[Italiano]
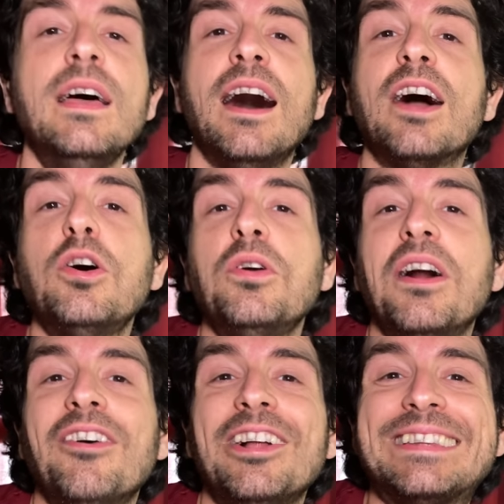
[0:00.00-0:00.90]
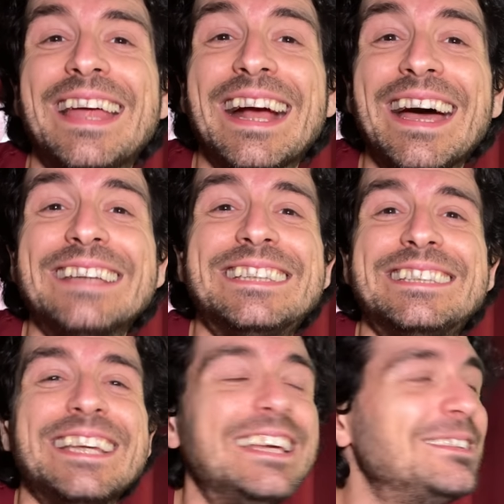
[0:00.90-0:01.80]
Ancora una volta
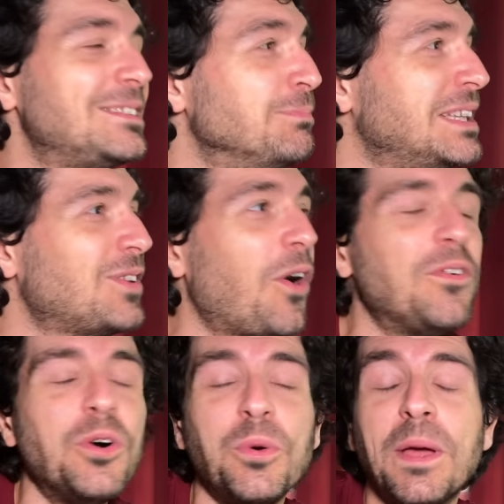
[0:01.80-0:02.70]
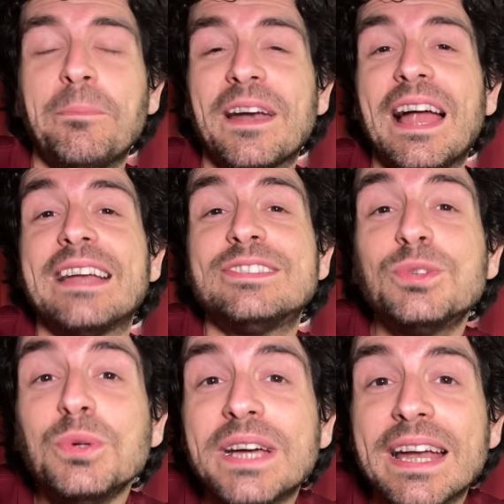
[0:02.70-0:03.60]
ragazzi vi trovo qui a parlare
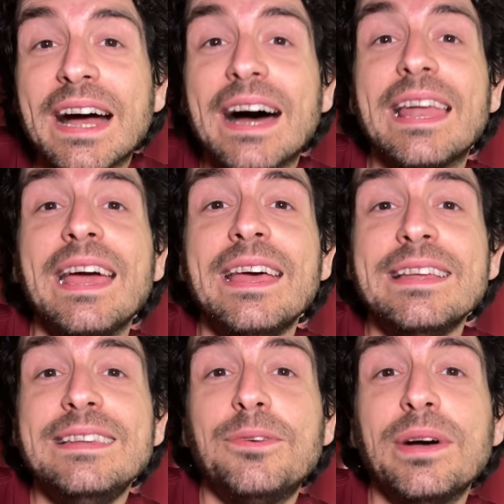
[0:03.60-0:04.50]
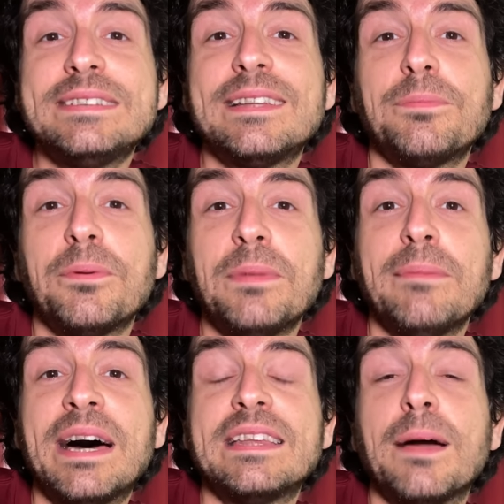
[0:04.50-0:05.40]
sul canale di questa
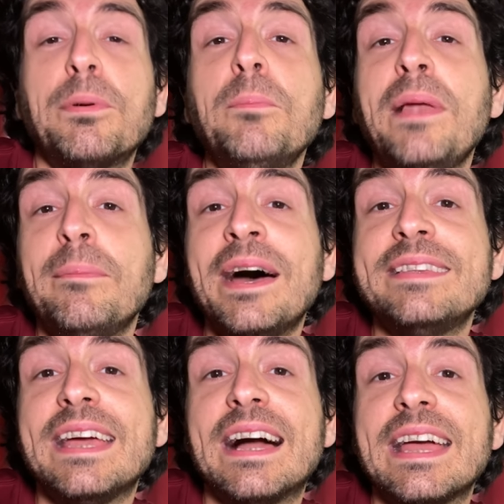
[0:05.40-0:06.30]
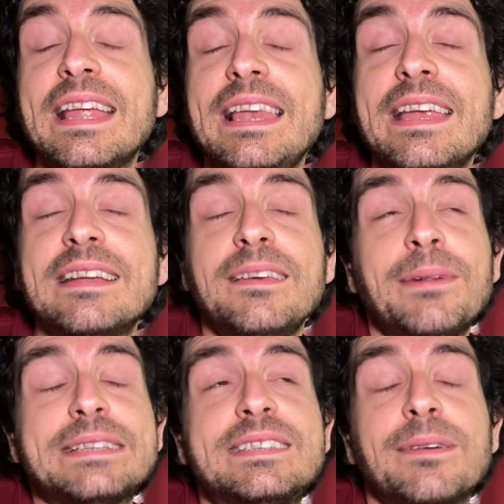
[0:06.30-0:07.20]
problematica, problematica che in linea di
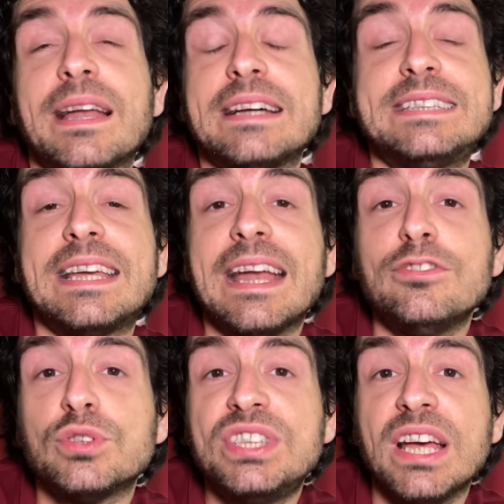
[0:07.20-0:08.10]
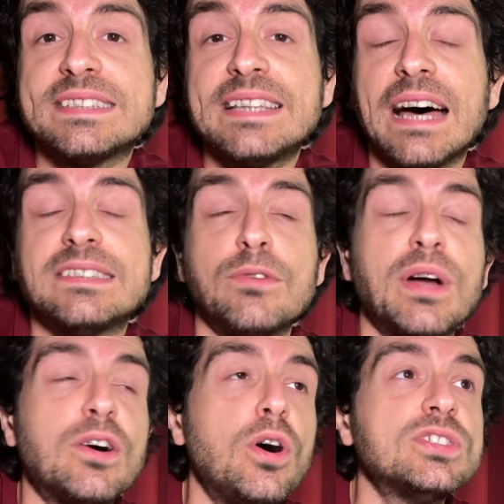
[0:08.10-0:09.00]
massima ragazzi credo sia stata
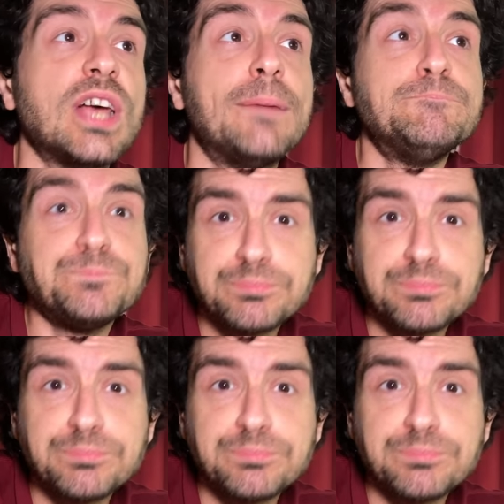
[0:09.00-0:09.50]
una cosa